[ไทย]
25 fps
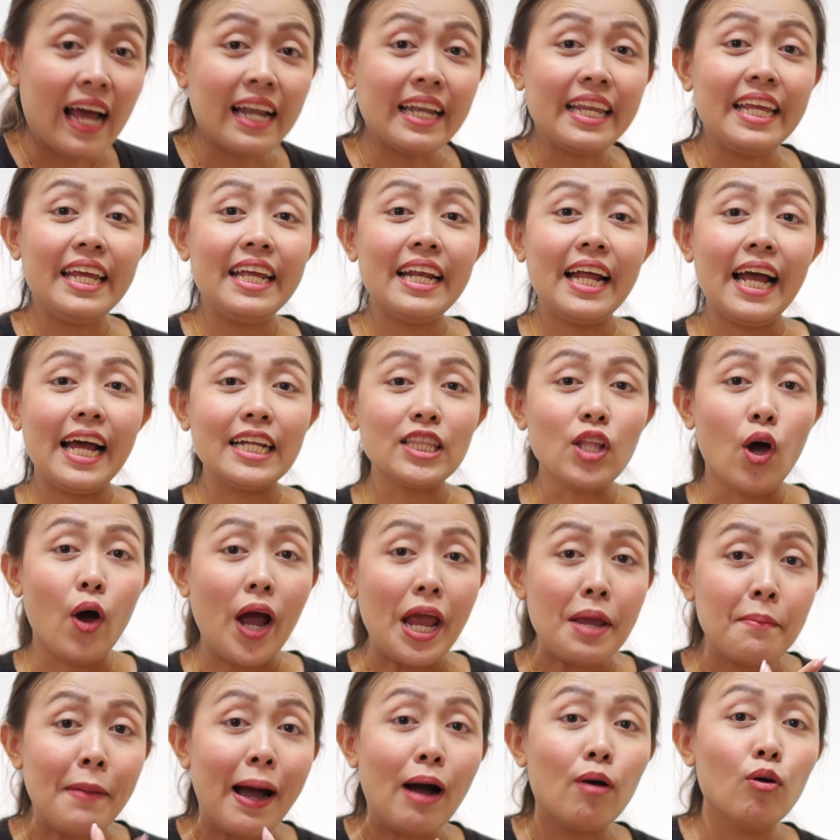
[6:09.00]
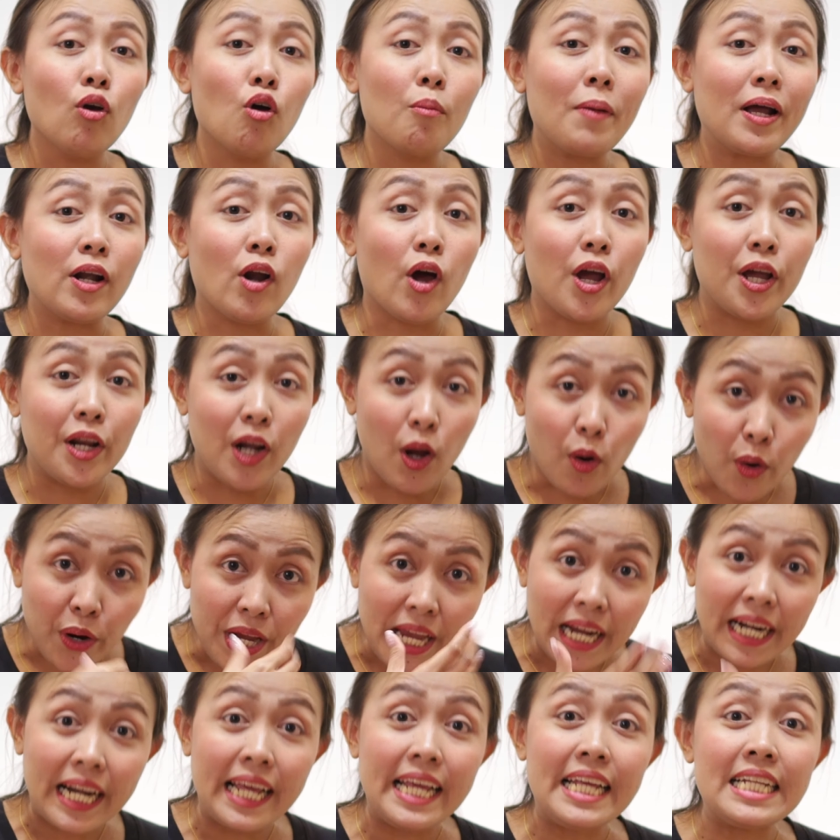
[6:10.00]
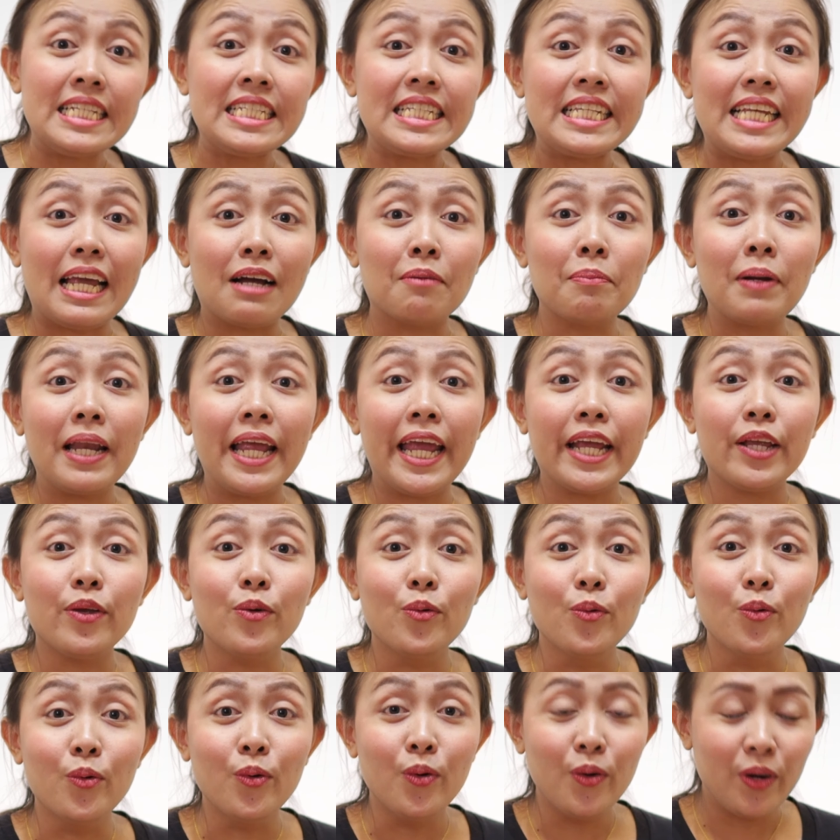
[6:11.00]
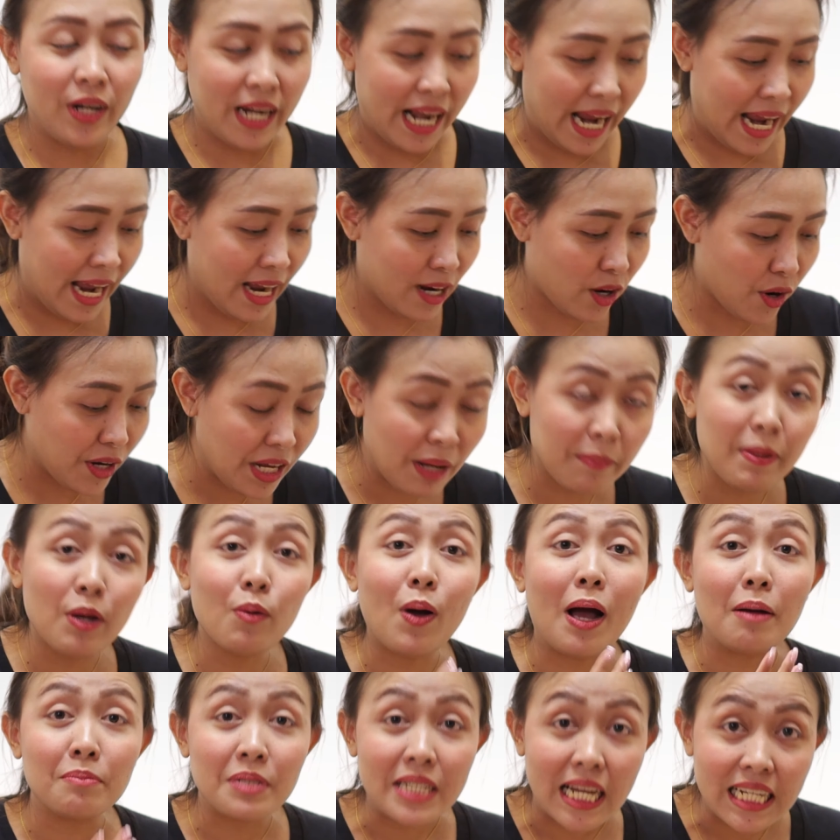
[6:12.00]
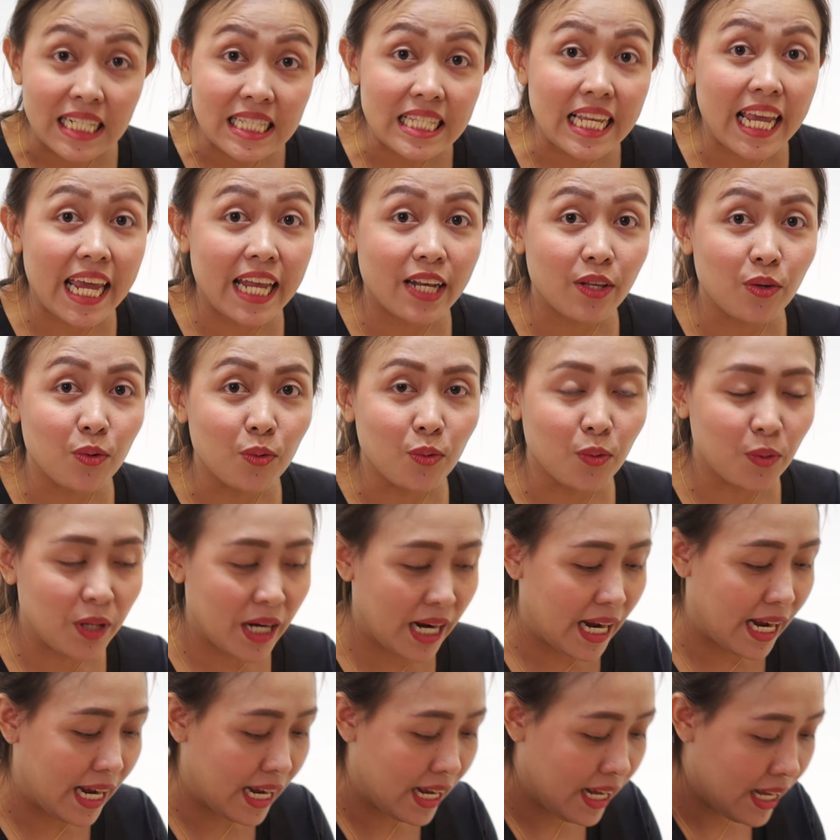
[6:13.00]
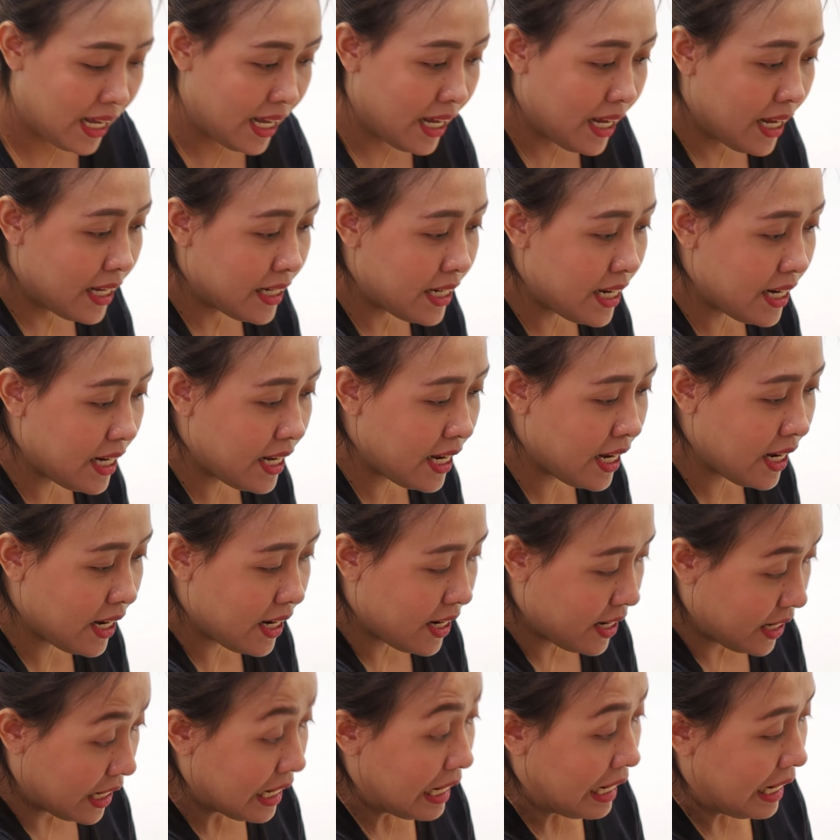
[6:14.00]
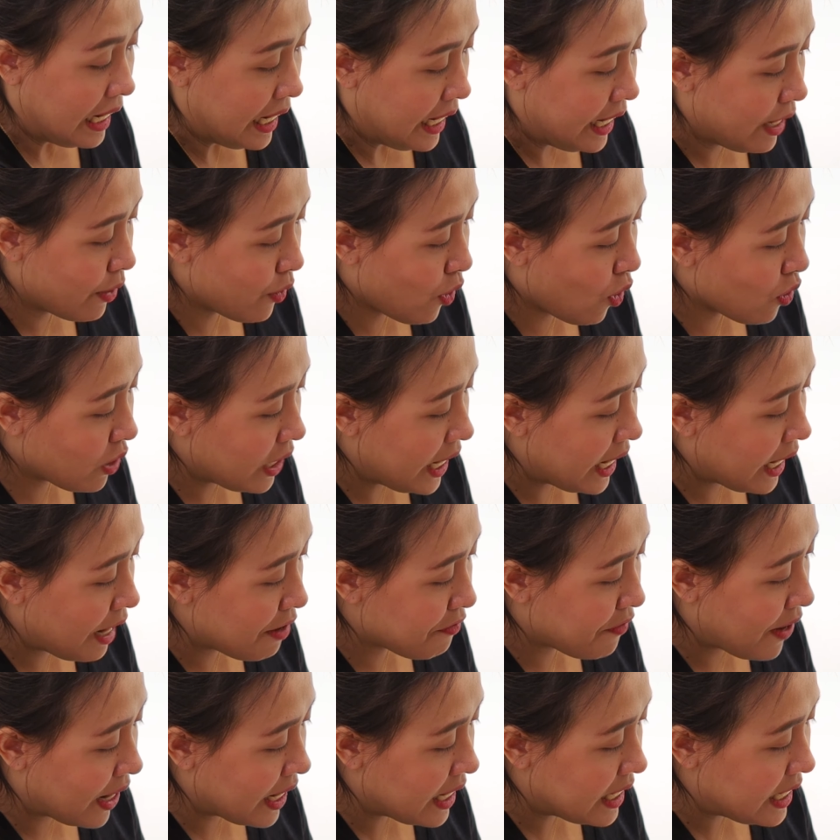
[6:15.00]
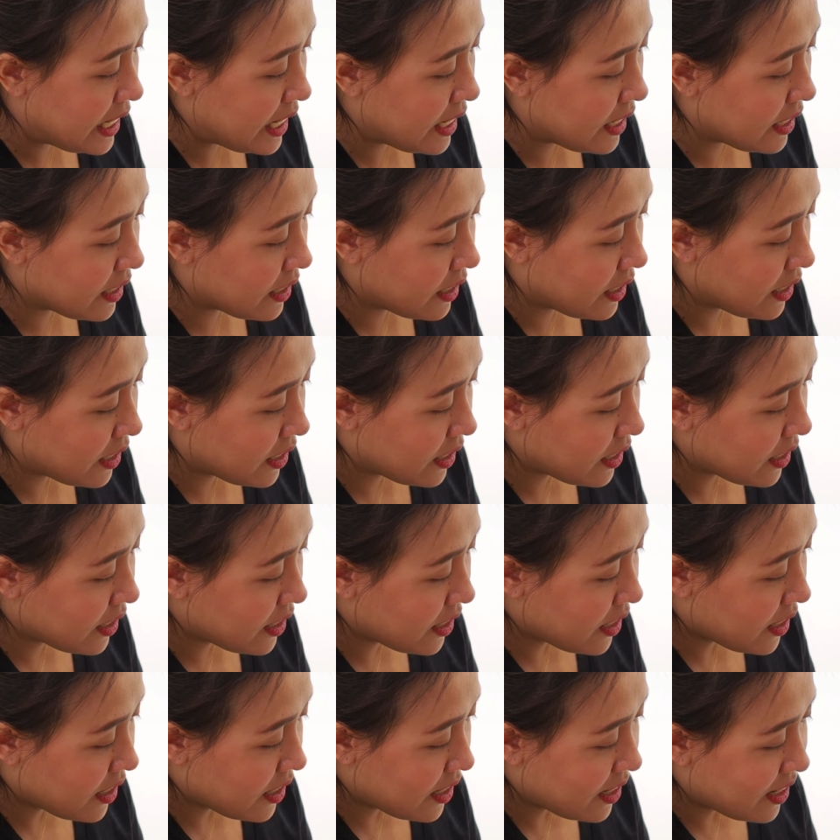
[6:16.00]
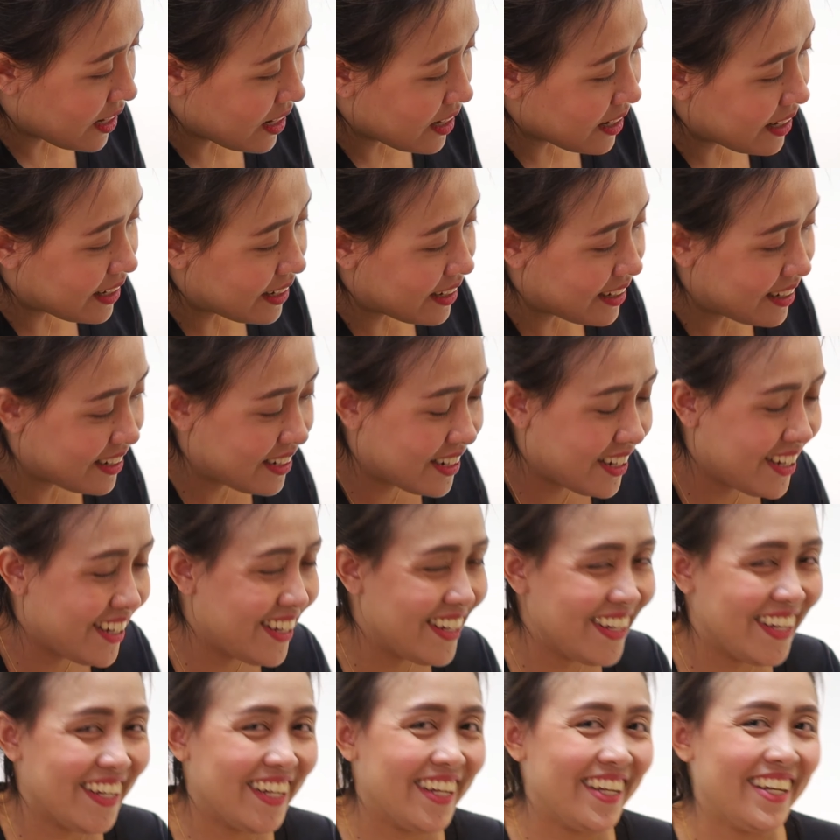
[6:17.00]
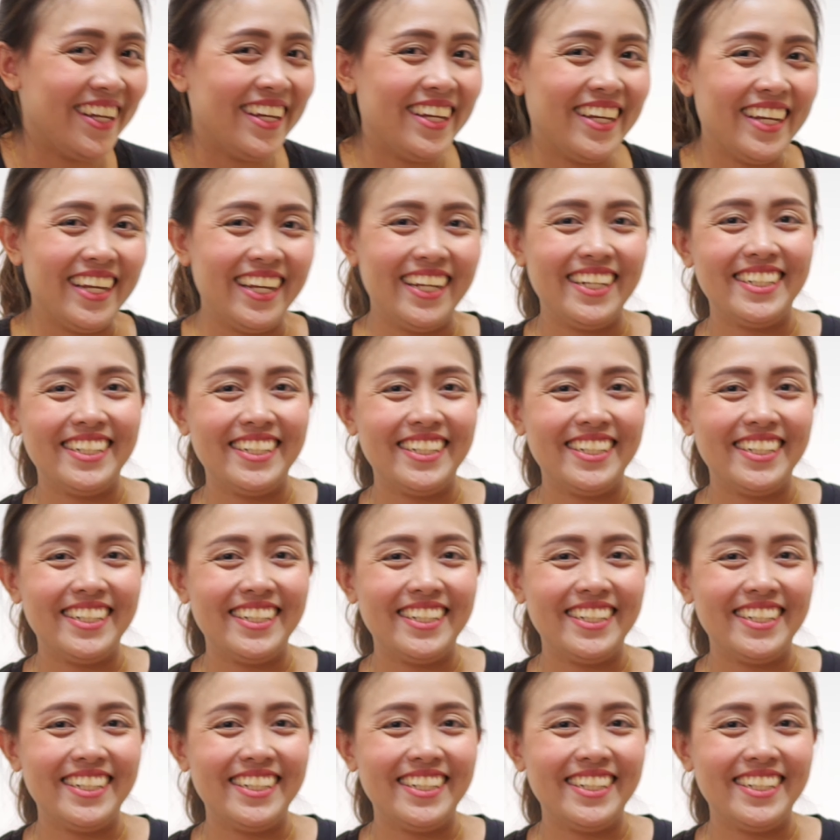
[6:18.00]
อันนี้นะคะต่อให้เบาลงมาหน่อยเราก็ยังได้ยินเสียงเพลงอยู่นะ ก็ยังมีความชัดเจนอยู่นะคะีนี้เดี๋ยวลองเร่งให้ฟังอีกทีหนึ่งนี่